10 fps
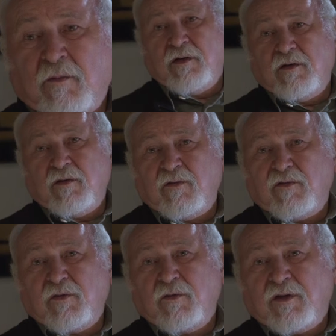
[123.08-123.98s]
I
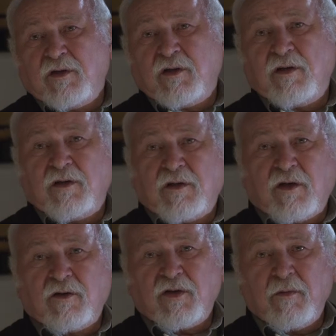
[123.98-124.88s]
wśród tych,
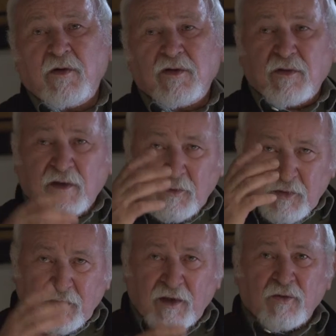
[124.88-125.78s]
tego rzemiosła, na
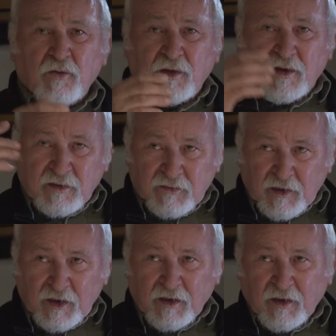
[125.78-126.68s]
przykład u nas w
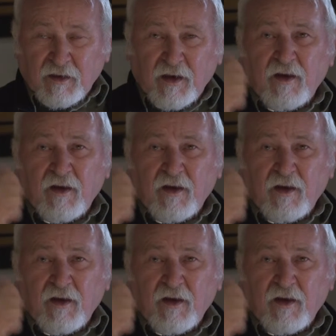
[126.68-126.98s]
Żarkach,